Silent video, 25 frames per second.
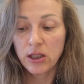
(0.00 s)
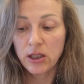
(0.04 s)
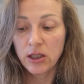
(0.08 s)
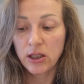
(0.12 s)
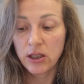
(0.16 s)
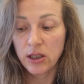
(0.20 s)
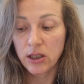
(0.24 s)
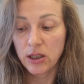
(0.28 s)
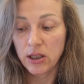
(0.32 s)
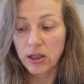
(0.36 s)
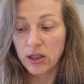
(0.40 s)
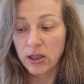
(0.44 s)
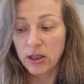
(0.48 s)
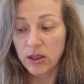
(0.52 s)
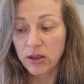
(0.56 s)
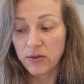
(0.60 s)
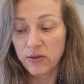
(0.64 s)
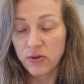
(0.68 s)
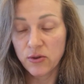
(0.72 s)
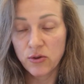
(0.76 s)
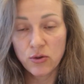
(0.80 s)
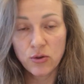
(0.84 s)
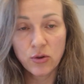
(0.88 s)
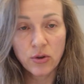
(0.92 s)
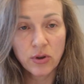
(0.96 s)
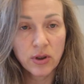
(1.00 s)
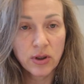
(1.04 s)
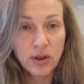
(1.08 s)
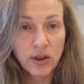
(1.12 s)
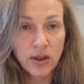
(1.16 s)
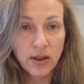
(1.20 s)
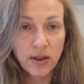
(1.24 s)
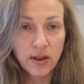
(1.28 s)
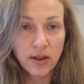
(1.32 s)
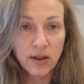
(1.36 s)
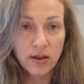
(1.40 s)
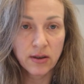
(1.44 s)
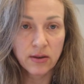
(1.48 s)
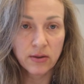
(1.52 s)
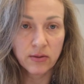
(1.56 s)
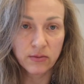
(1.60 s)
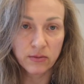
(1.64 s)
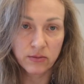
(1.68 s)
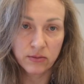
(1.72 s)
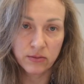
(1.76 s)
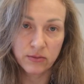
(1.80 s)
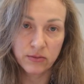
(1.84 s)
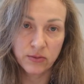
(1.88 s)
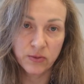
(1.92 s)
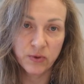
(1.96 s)
и все это
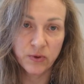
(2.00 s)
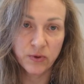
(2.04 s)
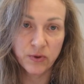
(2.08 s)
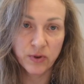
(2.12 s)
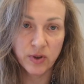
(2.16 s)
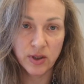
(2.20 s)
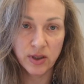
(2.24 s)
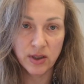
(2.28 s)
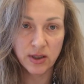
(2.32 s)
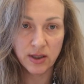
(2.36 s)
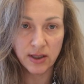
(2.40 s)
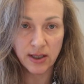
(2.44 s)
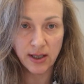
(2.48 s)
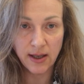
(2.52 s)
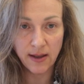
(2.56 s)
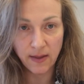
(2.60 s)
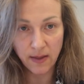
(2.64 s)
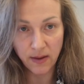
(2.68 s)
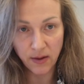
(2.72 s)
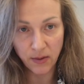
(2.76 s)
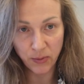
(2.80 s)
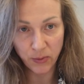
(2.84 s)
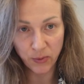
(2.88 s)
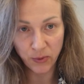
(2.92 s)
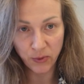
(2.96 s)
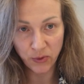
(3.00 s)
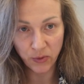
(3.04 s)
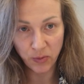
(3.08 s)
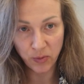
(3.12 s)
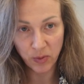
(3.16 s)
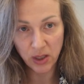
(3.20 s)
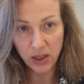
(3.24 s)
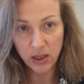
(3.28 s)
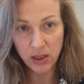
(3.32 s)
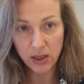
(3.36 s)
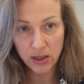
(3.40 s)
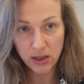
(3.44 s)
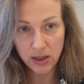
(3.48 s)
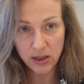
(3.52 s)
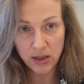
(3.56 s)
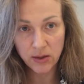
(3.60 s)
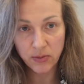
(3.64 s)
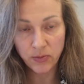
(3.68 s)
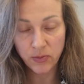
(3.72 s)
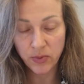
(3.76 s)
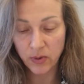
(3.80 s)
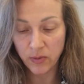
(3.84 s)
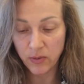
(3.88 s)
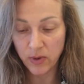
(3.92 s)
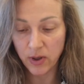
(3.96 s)
в целом вместе
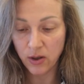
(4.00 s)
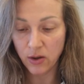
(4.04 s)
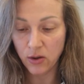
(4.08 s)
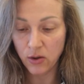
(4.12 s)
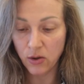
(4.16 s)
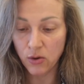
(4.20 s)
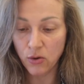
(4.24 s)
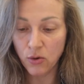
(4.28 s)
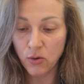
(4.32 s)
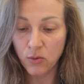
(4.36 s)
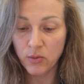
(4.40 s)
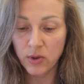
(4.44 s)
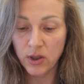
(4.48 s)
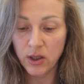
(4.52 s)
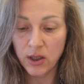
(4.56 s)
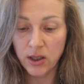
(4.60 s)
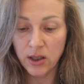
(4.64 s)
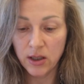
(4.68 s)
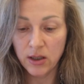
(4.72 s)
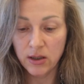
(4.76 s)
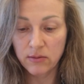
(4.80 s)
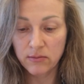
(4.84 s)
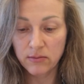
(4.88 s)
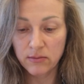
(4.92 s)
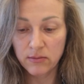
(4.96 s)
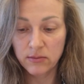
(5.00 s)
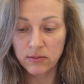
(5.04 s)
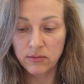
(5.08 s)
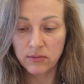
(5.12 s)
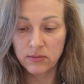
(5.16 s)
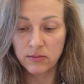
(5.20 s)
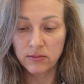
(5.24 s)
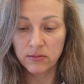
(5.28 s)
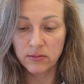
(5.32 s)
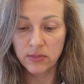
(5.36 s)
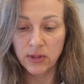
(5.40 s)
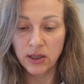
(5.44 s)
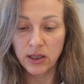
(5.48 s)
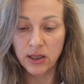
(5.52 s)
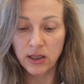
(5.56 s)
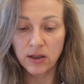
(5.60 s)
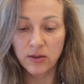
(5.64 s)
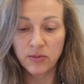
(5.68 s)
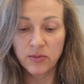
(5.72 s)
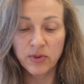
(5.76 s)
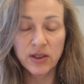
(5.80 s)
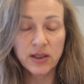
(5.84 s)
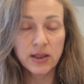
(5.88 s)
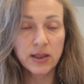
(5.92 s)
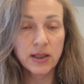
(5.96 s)
помогло мне
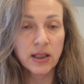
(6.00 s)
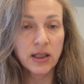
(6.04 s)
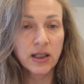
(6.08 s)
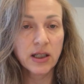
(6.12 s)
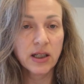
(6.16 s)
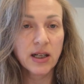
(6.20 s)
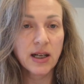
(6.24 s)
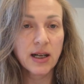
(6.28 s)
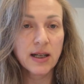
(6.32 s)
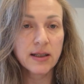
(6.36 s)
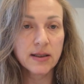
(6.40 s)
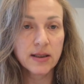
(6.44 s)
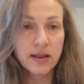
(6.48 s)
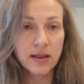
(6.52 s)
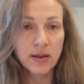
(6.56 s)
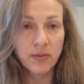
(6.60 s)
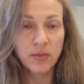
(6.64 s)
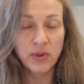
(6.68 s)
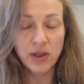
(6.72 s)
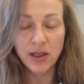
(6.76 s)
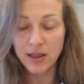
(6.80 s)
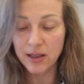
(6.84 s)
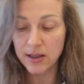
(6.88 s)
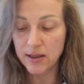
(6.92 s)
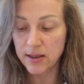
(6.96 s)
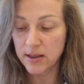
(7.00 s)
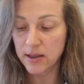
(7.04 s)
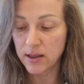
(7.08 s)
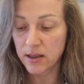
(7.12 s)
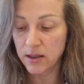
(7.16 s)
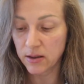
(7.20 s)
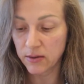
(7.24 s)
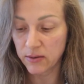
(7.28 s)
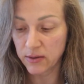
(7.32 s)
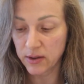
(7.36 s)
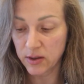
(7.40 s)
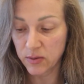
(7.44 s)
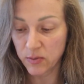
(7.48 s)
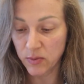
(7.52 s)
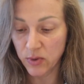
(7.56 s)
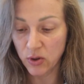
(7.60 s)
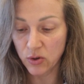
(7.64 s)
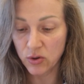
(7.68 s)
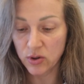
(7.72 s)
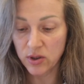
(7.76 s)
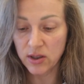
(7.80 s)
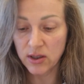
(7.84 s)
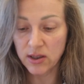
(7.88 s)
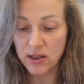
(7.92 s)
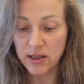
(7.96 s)
как бы слегка стабилизировать
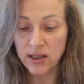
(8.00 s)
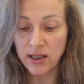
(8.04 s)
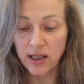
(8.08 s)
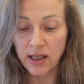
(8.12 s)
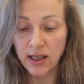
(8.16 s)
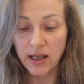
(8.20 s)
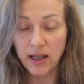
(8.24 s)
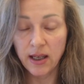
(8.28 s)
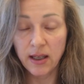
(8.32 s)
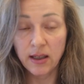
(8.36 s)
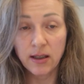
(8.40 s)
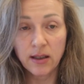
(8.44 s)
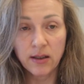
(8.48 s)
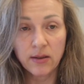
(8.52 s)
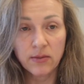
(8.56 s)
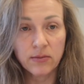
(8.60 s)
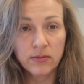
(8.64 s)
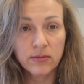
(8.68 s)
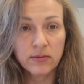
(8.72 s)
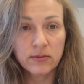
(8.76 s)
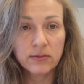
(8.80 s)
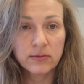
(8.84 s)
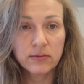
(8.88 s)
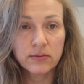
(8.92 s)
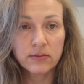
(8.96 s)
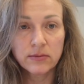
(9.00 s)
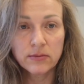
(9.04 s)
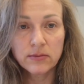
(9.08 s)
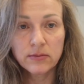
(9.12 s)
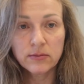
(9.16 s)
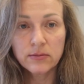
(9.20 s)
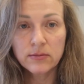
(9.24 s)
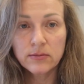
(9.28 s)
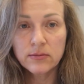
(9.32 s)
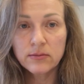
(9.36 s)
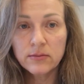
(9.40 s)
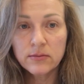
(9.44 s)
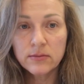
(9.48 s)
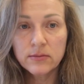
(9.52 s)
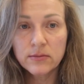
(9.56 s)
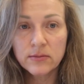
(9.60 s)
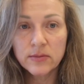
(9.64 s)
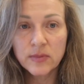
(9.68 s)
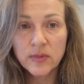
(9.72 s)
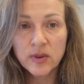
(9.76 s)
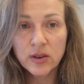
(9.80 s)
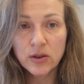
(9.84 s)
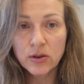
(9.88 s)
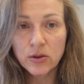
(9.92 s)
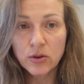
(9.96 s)
мое состояние.
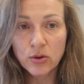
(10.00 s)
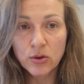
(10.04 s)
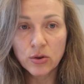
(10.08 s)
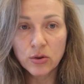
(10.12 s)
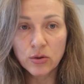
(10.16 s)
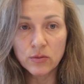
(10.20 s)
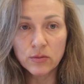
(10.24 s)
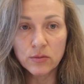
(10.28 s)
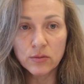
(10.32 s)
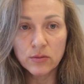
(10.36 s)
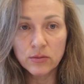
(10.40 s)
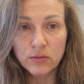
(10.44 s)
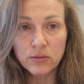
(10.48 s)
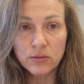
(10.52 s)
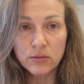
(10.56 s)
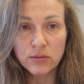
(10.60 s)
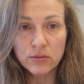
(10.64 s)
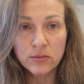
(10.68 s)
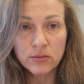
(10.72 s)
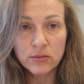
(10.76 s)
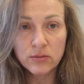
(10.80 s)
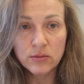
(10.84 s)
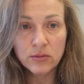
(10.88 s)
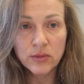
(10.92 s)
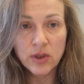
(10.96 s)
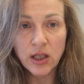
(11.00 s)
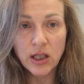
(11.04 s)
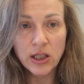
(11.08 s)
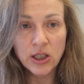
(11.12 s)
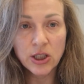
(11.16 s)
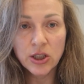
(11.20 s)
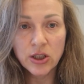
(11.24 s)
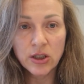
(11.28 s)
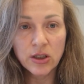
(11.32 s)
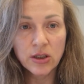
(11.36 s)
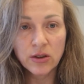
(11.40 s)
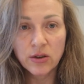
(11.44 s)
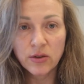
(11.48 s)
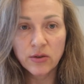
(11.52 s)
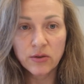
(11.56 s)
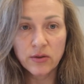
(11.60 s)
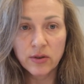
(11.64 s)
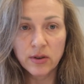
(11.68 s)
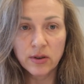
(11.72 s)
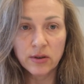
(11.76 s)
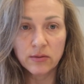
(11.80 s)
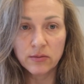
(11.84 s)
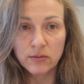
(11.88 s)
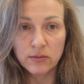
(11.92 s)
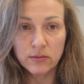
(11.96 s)
Но дальше
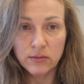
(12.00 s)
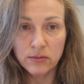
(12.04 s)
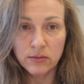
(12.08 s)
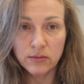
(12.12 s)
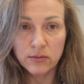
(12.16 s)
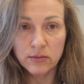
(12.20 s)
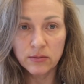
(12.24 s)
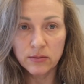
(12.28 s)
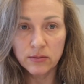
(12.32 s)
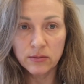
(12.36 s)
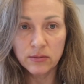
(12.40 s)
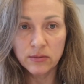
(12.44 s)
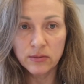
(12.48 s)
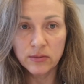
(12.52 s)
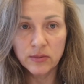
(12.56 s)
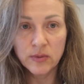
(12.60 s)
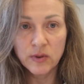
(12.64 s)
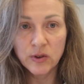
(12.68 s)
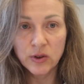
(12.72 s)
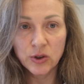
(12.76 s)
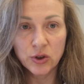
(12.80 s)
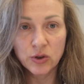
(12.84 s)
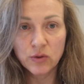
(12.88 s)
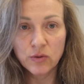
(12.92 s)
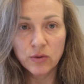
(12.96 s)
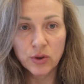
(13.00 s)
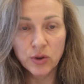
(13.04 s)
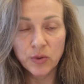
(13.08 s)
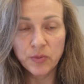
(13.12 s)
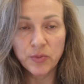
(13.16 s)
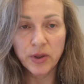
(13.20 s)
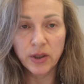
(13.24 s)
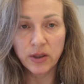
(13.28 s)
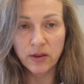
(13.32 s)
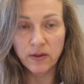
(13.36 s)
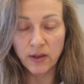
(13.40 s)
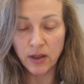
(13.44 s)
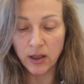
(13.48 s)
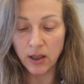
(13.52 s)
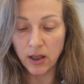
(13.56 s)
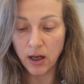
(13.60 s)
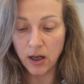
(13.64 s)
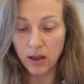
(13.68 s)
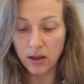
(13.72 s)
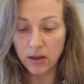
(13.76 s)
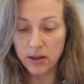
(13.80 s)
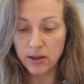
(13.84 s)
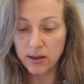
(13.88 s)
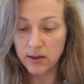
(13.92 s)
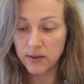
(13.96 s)
этого ничего не
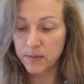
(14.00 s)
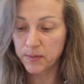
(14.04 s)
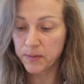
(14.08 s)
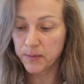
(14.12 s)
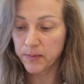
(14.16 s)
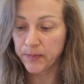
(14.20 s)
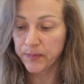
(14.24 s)
продвигалось.